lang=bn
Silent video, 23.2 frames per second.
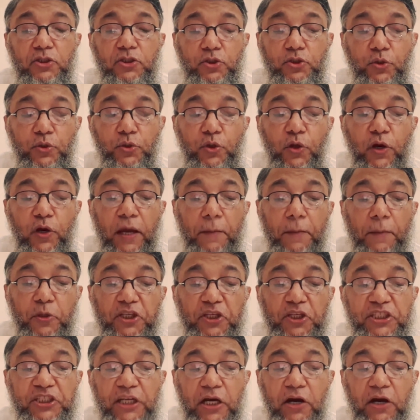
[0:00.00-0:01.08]
শুদ্ধকে
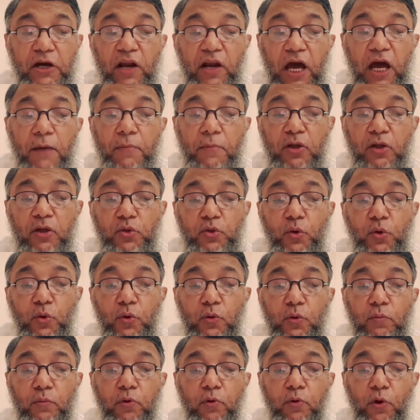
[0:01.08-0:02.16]
প্রতিষ্ঠা করা এবং
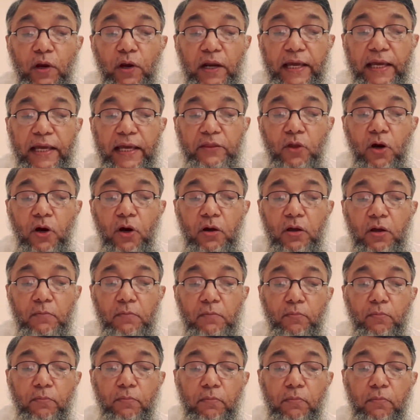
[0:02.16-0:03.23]
ভুলকে
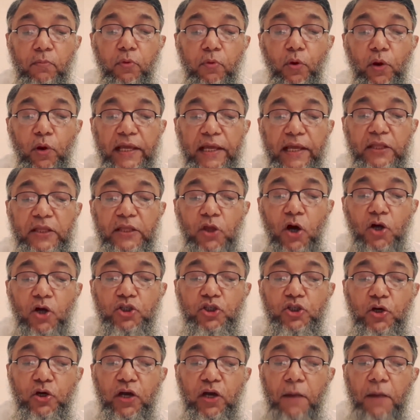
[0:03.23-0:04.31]
ভুলকে ধ্বংস
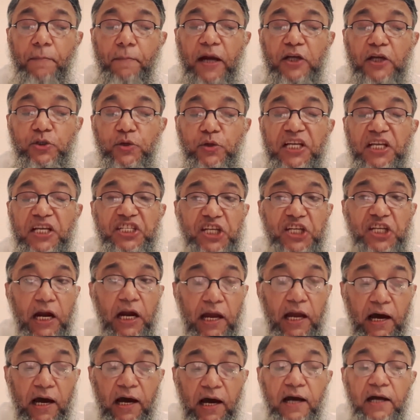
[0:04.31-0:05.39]
করার বাসনা
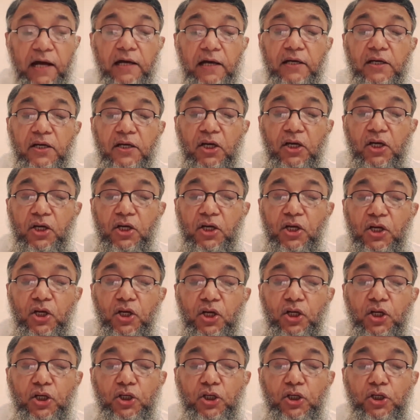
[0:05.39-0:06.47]
ছাড়া
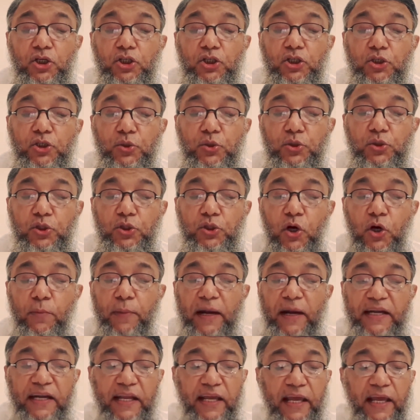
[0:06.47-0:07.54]
শুদ্ধ
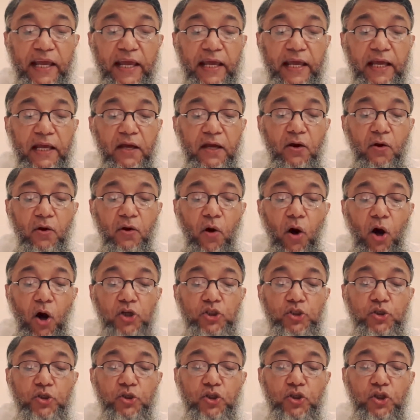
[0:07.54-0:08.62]
বা ঠিক ও
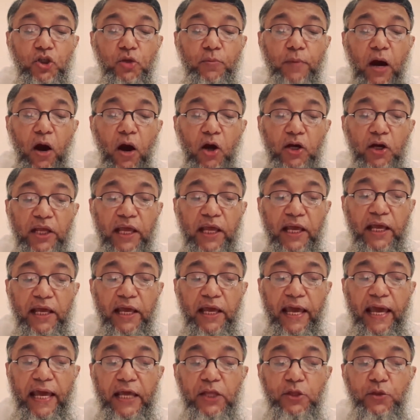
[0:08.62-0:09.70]
অশুদ্ধ বা অঠিক
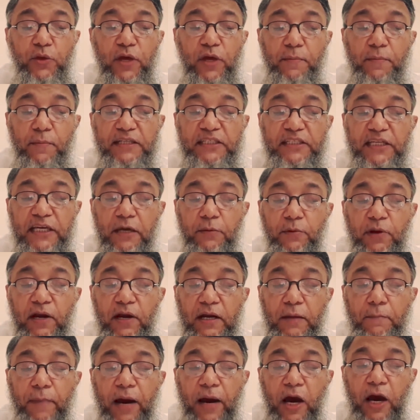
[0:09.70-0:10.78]
এই দুইয়ের মাঝে কেবল
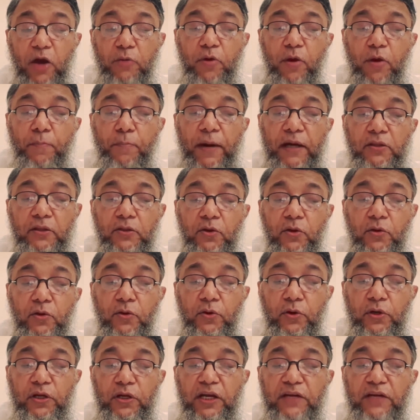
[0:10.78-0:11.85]
একটা বায়বীয়
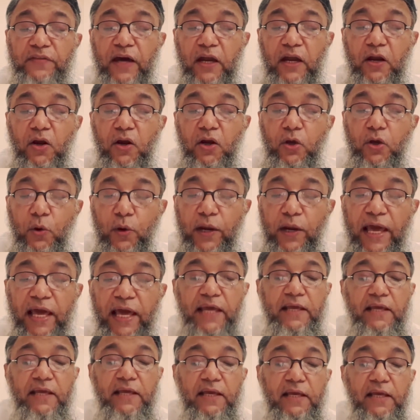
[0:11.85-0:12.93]
পার্থক্য নির্ধারণ করেই
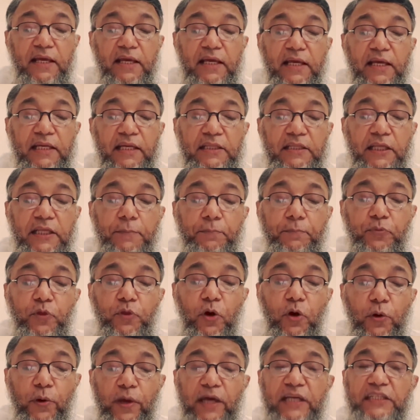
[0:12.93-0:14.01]
তৃপ্ত
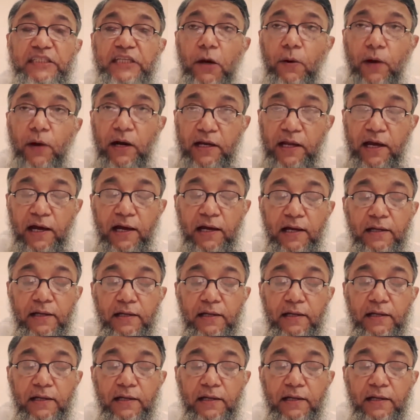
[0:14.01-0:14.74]
হয়ে যাওয়াটা